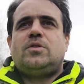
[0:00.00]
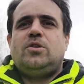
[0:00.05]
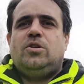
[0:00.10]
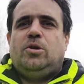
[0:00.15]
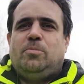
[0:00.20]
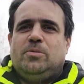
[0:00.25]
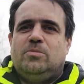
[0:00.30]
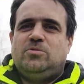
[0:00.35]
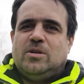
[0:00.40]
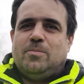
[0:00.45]
i
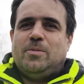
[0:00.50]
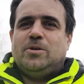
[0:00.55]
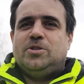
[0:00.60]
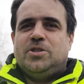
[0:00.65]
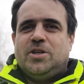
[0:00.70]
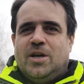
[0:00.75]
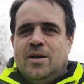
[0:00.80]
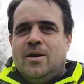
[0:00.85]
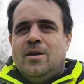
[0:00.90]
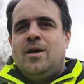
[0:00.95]
potem trzeba
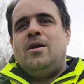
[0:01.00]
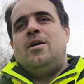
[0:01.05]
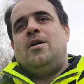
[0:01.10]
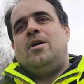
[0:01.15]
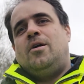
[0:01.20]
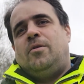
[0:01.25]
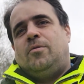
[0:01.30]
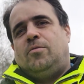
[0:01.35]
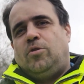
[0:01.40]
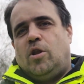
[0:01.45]
będzie
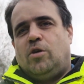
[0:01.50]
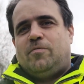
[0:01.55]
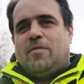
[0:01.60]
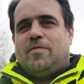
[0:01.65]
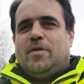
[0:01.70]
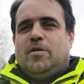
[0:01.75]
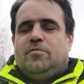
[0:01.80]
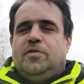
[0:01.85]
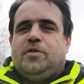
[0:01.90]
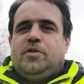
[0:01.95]
nowe
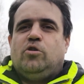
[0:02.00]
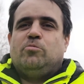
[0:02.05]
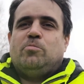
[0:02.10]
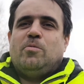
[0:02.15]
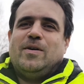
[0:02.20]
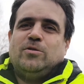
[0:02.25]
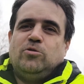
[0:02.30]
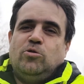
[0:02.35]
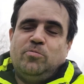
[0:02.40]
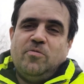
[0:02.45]
falowniki
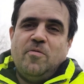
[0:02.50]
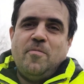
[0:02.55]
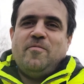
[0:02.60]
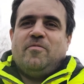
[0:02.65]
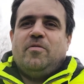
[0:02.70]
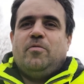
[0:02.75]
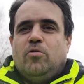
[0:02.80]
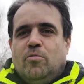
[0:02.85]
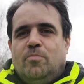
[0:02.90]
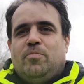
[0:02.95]
kupować lub,
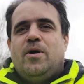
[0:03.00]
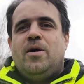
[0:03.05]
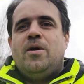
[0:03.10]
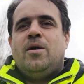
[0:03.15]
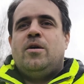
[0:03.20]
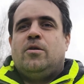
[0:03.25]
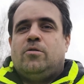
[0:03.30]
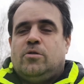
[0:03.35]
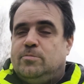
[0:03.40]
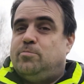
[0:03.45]
lub
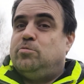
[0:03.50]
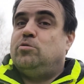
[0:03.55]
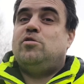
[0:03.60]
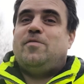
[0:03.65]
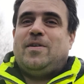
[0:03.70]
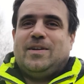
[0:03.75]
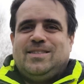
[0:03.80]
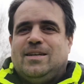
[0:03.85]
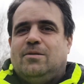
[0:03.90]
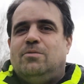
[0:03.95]

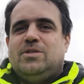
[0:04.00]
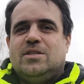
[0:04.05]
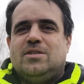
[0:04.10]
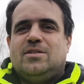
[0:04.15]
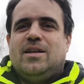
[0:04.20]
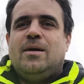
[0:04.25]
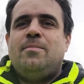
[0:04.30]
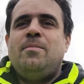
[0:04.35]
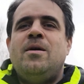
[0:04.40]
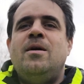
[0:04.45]
rozbudowywać cały
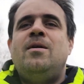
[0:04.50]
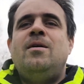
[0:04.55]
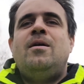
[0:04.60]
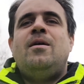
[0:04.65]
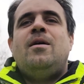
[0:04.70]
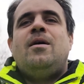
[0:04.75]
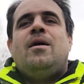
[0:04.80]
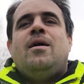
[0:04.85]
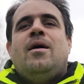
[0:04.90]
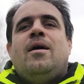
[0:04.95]
system
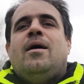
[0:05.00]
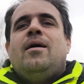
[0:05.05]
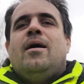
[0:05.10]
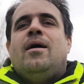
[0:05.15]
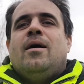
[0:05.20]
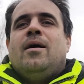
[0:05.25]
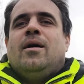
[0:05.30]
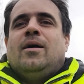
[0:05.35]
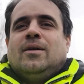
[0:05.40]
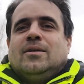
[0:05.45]

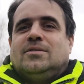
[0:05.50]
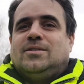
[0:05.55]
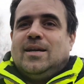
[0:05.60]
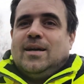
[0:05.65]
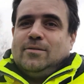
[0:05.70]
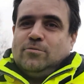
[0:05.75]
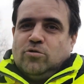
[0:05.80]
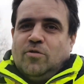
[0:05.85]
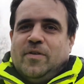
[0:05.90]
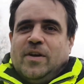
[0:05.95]
za
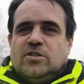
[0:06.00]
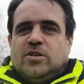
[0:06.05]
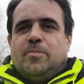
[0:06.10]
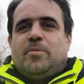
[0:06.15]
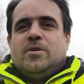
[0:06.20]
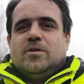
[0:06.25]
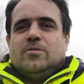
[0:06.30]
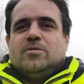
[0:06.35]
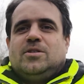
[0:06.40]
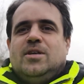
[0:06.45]
dużo większe
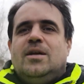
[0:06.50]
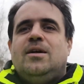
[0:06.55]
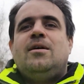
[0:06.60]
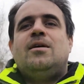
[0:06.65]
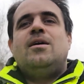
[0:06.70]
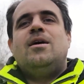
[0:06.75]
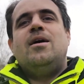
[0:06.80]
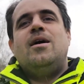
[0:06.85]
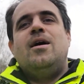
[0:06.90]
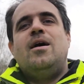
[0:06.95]
pieniądze,
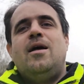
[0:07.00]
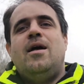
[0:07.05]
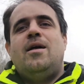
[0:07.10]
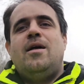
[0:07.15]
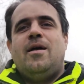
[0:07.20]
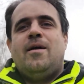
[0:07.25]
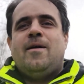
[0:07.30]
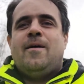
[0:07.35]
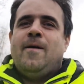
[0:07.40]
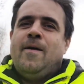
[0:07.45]

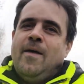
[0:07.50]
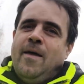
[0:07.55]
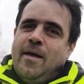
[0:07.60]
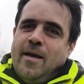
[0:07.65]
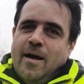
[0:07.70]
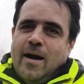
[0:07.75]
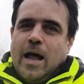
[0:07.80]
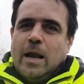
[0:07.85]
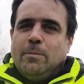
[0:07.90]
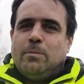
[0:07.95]

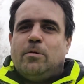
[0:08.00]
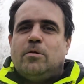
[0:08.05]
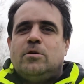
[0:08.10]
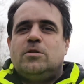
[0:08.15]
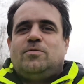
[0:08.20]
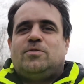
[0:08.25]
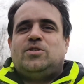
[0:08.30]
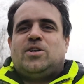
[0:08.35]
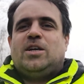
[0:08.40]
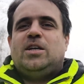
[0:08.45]
albo
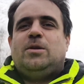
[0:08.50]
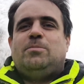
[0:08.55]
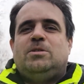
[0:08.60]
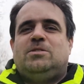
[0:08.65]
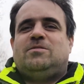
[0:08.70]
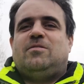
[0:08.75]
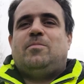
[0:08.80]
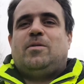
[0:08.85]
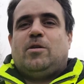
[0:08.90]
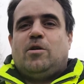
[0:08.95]
zwyczajnie będzie
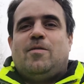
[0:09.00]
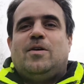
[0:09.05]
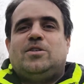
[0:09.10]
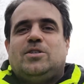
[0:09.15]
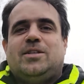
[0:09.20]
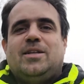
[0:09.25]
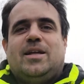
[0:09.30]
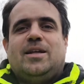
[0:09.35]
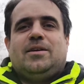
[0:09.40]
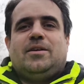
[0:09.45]
Wam brakować
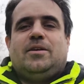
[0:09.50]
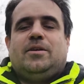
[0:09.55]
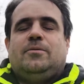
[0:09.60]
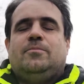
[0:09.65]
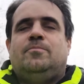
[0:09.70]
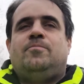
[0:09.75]
energii.